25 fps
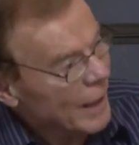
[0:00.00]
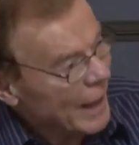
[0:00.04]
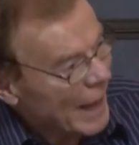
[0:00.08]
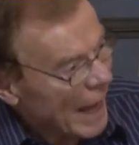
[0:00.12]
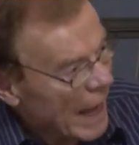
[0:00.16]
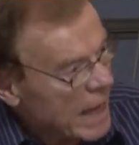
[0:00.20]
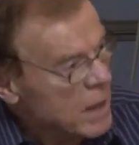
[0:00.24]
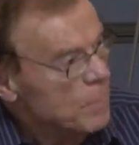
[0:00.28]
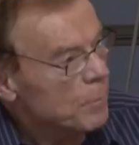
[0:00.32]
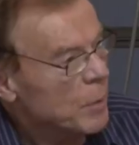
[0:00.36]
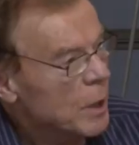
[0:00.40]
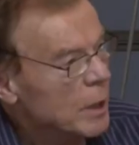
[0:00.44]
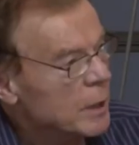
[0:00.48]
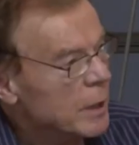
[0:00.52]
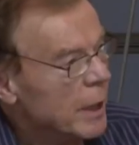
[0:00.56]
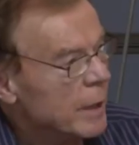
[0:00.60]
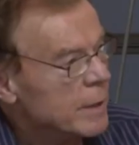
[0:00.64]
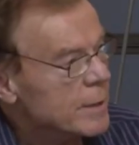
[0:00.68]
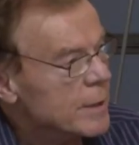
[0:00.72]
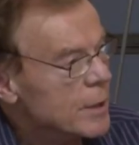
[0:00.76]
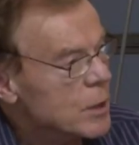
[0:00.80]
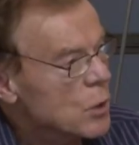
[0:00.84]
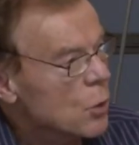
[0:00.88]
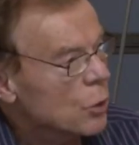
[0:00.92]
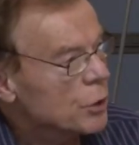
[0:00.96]

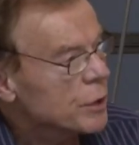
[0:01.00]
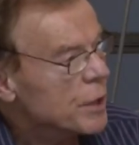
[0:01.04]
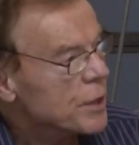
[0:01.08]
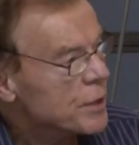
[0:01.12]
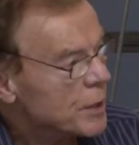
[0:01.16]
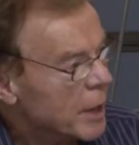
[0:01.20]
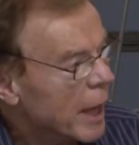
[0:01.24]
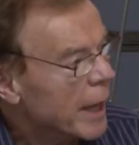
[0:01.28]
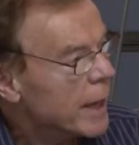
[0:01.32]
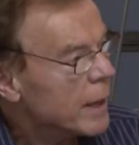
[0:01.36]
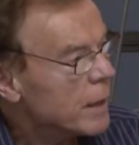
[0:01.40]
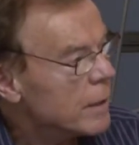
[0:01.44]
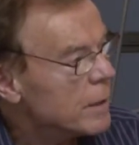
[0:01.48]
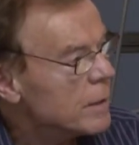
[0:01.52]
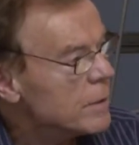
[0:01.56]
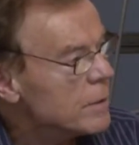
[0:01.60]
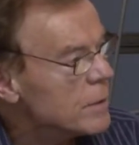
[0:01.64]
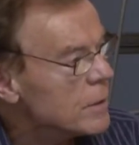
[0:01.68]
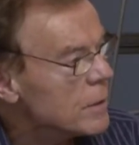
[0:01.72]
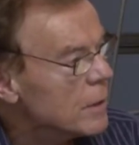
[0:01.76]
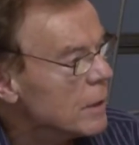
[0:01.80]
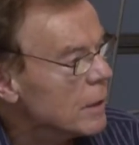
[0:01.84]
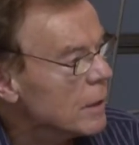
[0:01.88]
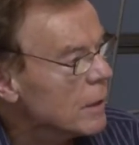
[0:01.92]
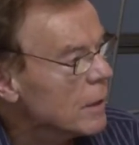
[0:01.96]
Entmilitarisierung des
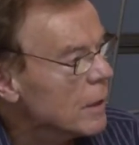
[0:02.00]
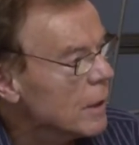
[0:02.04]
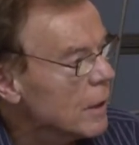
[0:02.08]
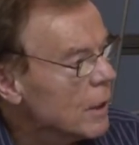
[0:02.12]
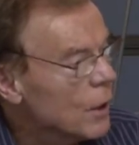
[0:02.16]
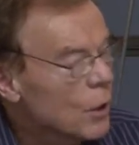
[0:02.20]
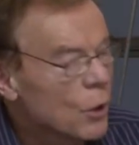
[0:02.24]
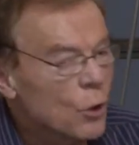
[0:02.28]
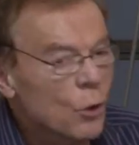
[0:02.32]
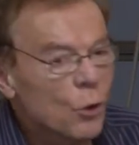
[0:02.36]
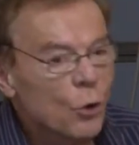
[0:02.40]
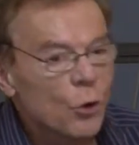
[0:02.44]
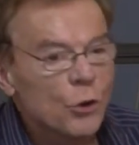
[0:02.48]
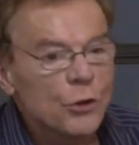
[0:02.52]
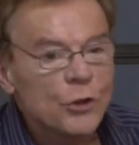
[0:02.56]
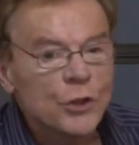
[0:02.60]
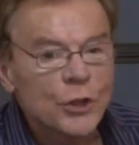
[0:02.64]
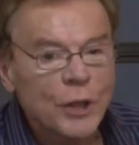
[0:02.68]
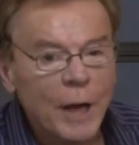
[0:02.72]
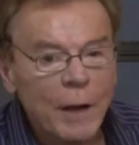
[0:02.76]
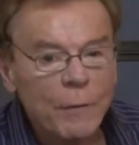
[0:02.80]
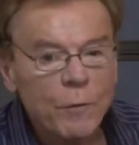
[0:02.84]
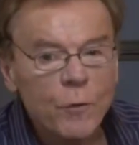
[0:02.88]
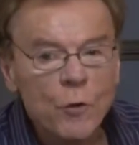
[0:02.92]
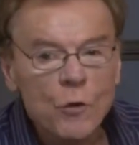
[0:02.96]
Denkens und
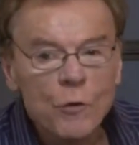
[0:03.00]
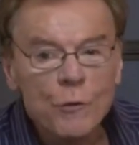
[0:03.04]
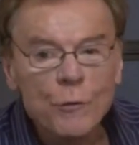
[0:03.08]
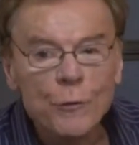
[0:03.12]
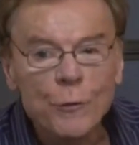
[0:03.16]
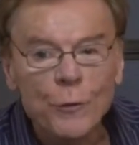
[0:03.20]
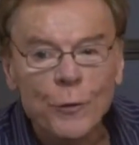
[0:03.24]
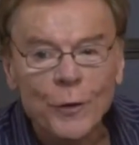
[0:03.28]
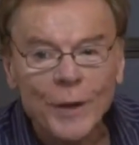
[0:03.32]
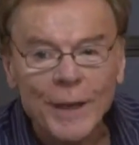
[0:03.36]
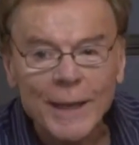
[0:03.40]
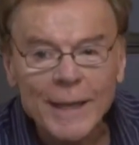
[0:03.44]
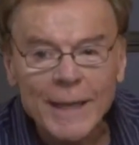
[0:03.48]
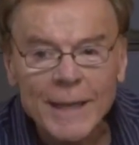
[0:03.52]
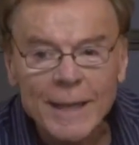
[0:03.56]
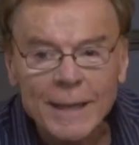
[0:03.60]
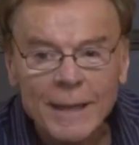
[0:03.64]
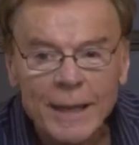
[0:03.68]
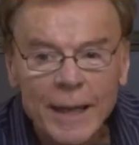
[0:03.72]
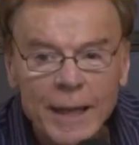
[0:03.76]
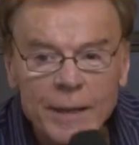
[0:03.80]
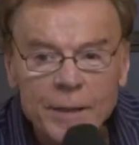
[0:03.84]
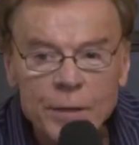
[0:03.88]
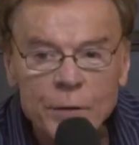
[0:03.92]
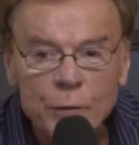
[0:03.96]
Schaffung
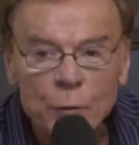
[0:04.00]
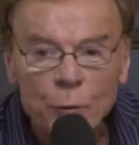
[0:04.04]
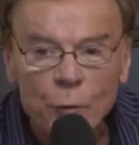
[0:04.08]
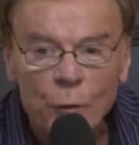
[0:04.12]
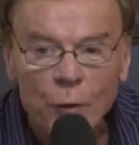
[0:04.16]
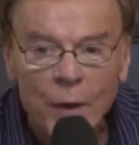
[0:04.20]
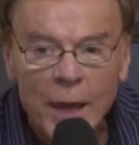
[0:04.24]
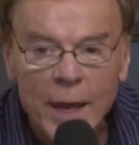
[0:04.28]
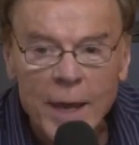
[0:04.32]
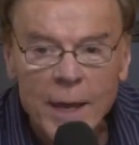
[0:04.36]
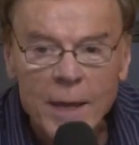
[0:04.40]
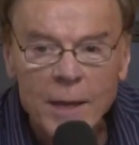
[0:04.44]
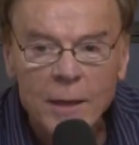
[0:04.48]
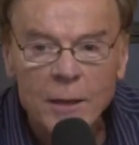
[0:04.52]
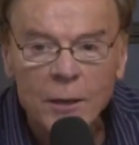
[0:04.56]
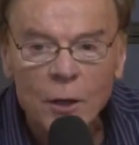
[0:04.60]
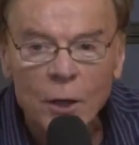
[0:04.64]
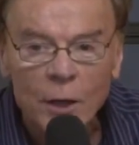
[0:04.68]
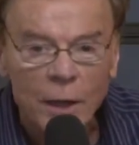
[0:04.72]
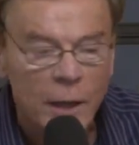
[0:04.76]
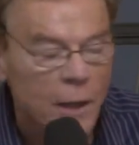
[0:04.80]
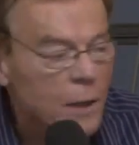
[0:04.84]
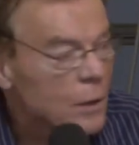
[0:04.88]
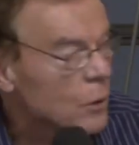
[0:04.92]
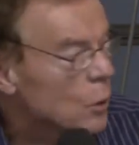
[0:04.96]

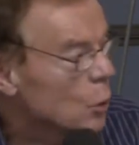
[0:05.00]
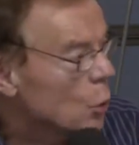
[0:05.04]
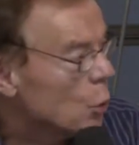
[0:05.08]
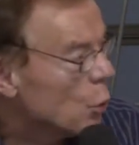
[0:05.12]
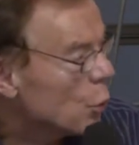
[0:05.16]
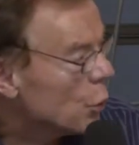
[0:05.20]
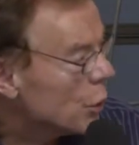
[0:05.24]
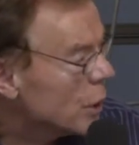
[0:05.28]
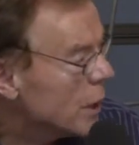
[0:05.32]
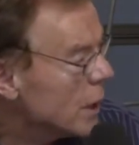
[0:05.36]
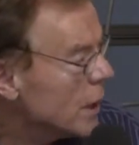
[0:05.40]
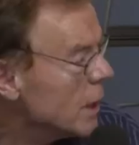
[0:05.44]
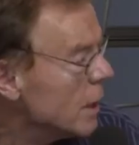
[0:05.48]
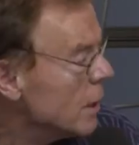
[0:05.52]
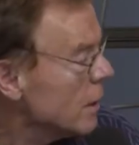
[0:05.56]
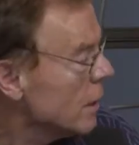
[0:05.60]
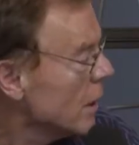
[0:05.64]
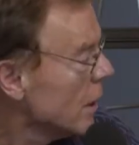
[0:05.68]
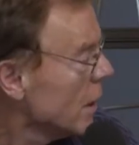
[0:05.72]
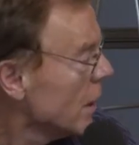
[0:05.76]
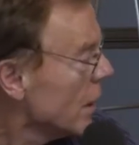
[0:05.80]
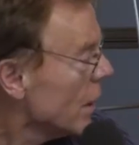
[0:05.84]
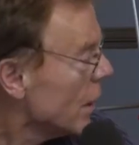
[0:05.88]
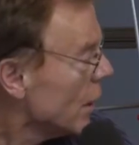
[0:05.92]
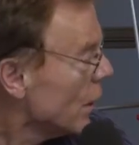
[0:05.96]
friedensfähiger Ideologien
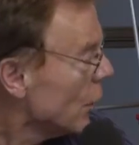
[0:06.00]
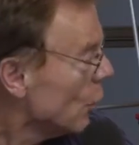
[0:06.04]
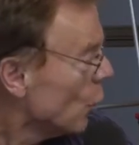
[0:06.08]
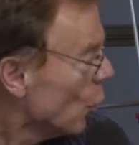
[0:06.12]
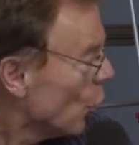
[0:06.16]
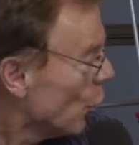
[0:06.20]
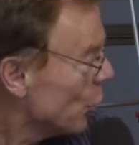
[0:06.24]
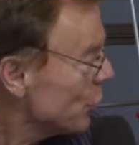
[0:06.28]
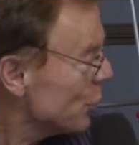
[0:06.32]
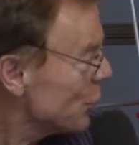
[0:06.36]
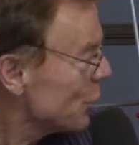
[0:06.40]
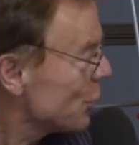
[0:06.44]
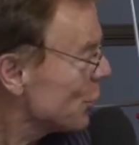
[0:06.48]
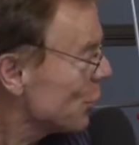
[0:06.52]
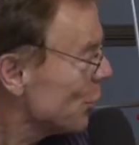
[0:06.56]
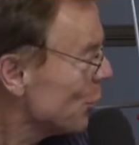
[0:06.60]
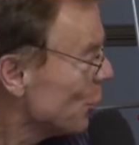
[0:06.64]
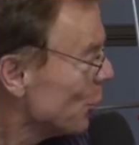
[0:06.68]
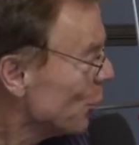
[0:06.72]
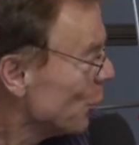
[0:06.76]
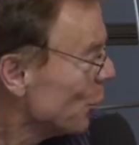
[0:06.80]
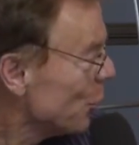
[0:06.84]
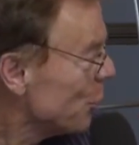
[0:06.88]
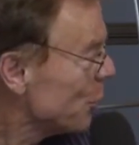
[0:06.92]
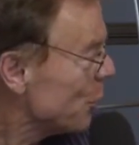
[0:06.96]
in Ost
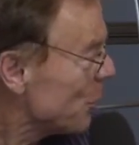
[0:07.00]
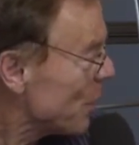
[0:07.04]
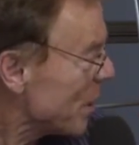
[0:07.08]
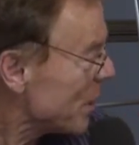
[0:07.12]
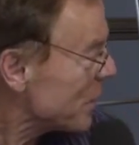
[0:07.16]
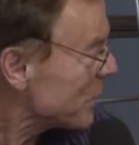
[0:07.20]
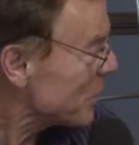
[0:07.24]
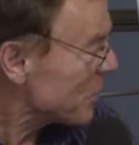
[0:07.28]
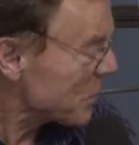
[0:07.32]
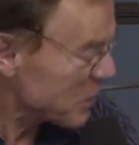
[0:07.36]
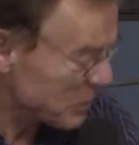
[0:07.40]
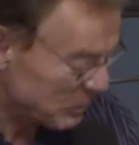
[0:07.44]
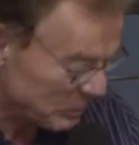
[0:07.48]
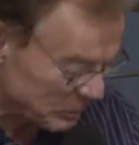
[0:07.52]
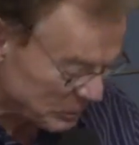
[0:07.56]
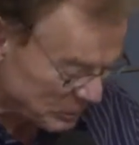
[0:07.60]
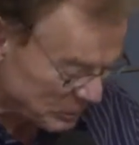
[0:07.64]
und West.